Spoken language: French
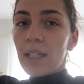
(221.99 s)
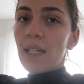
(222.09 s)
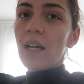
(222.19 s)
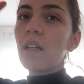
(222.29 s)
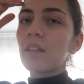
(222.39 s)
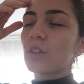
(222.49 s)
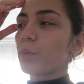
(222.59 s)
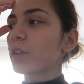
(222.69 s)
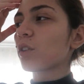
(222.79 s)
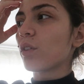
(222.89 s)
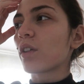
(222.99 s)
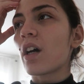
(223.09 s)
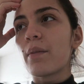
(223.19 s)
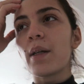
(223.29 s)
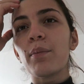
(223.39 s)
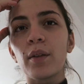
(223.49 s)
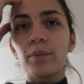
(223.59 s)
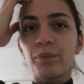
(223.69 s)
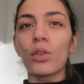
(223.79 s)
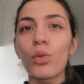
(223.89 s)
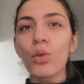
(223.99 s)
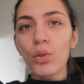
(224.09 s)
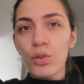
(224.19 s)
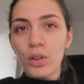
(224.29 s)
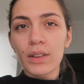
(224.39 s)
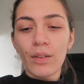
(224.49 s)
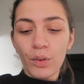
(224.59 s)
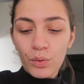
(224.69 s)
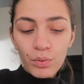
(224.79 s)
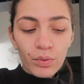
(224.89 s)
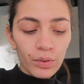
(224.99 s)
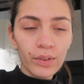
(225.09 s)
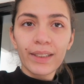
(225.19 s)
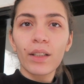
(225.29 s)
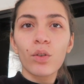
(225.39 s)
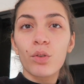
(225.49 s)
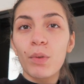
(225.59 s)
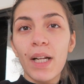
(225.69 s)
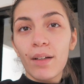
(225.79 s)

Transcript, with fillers: Et là, euh, je pense que quand même, l'urgence avant tout, ce serait que je me